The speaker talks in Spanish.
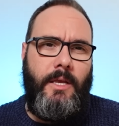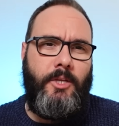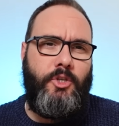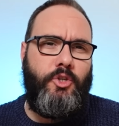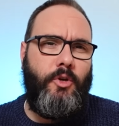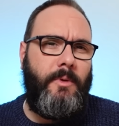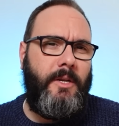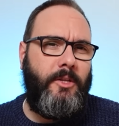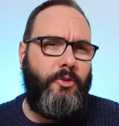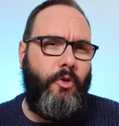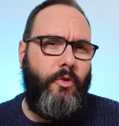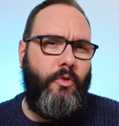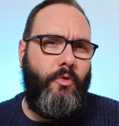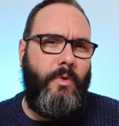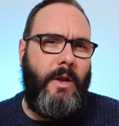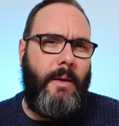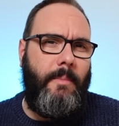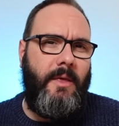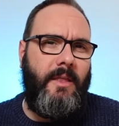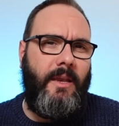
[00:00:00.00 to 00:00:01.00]
y sobre todo
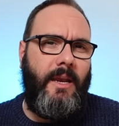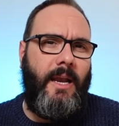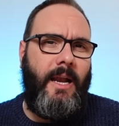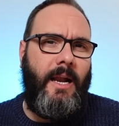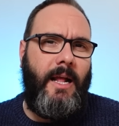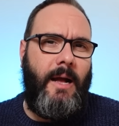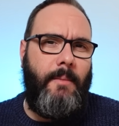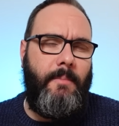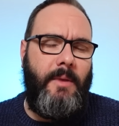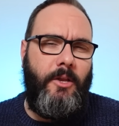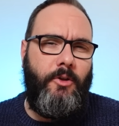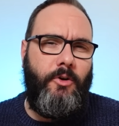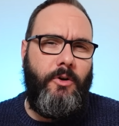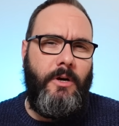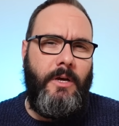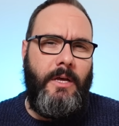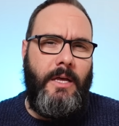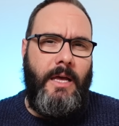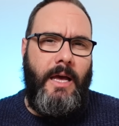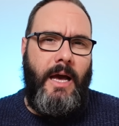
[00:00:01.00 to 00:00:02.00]
una piedra en el camino
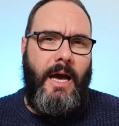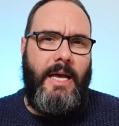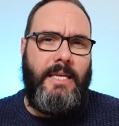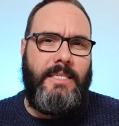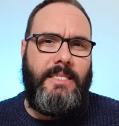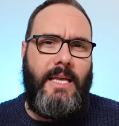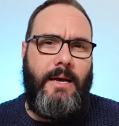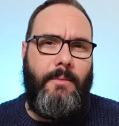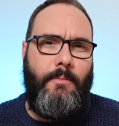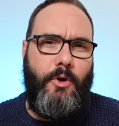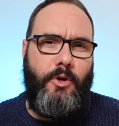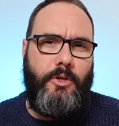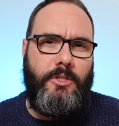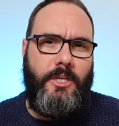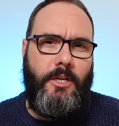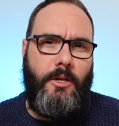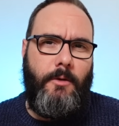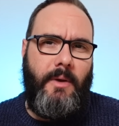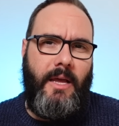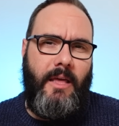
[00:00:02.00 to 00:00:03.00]
a ese amor
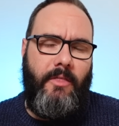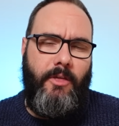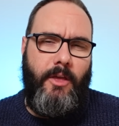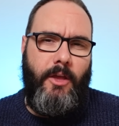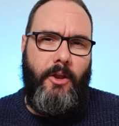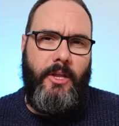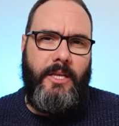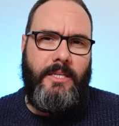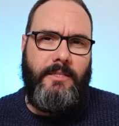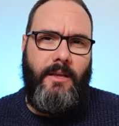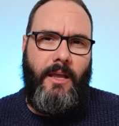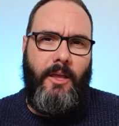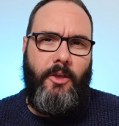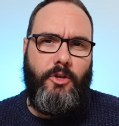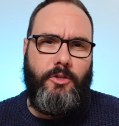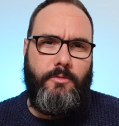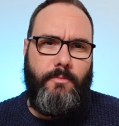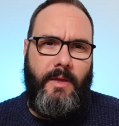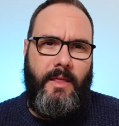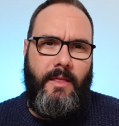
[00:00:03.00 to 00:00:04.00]
sin objeciones que
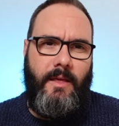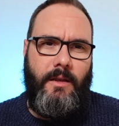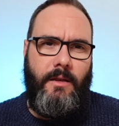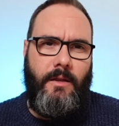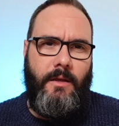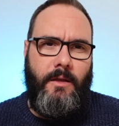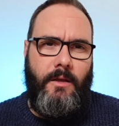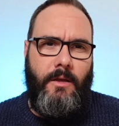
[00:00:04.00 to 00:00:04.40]
ellos piden.